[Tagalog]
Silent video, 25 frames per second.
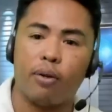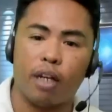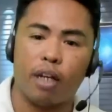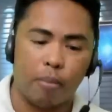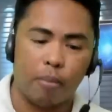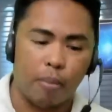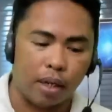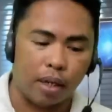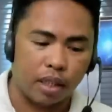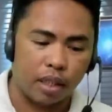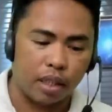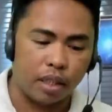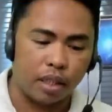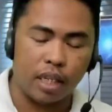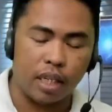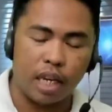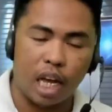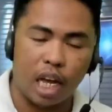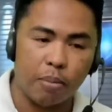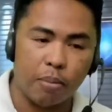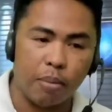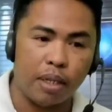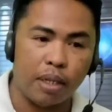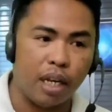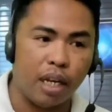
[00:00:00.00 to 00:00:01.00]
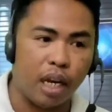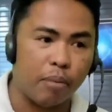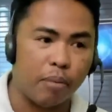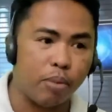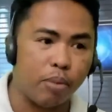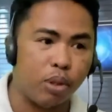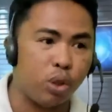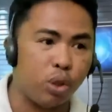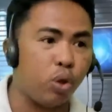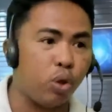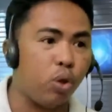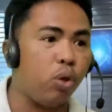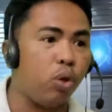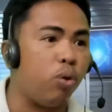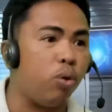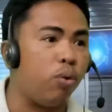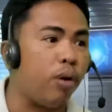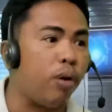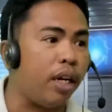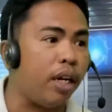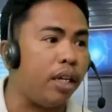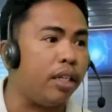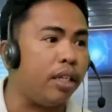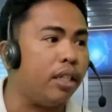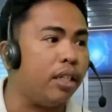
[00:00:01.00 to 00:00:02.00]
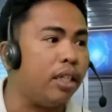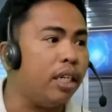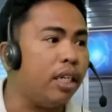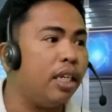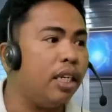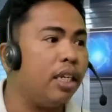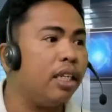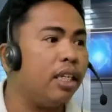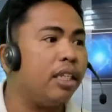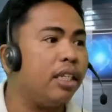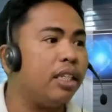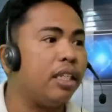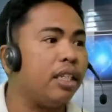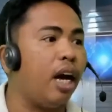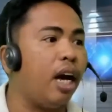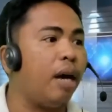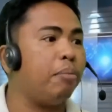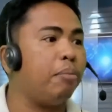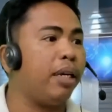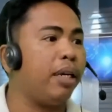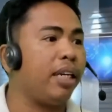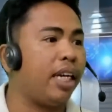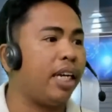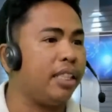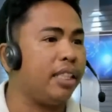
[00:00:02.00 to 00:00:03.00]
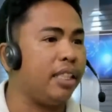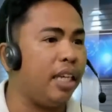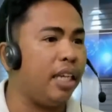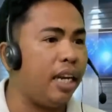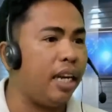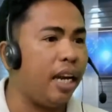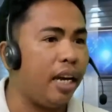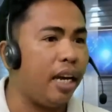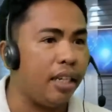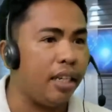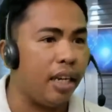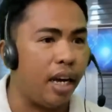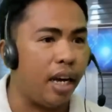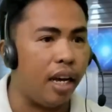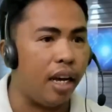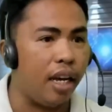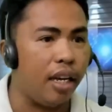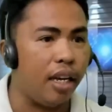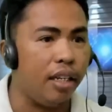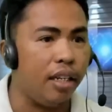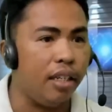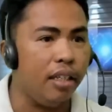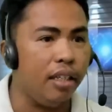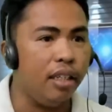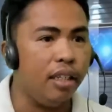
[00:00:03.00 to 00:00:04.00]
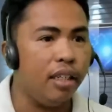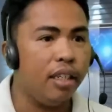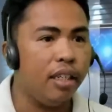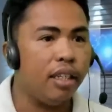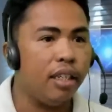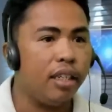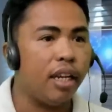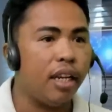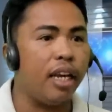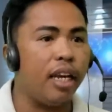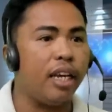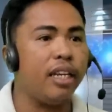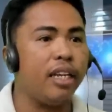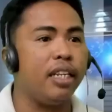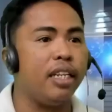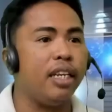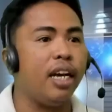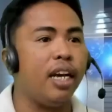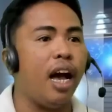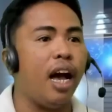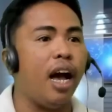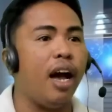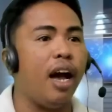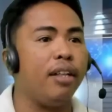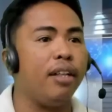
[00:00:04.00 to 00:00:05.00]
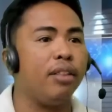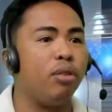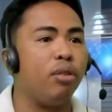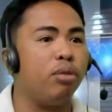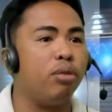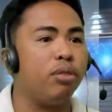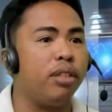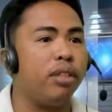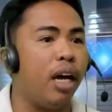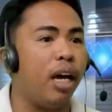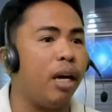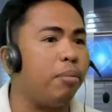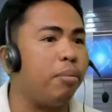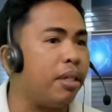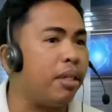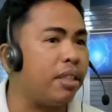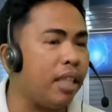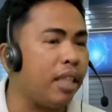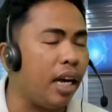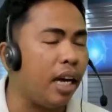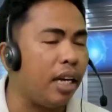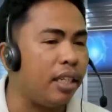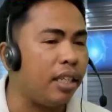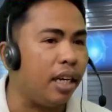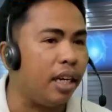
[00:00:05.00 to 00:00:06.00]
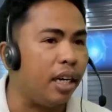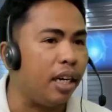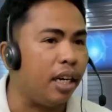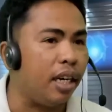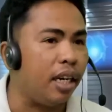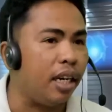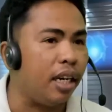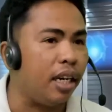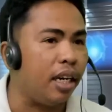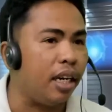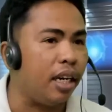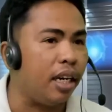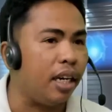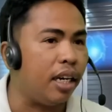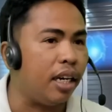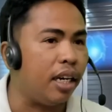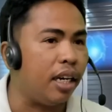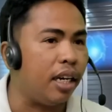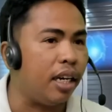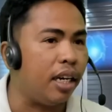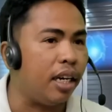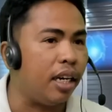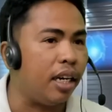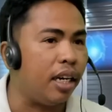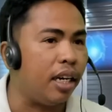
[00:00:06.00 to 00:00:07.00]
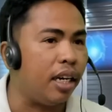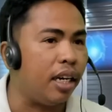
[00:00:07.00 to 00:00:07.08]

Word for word: ka ba sa sinabi ni Apostol Juan na may kasalanan na hindi hahantong sa kamatayan at may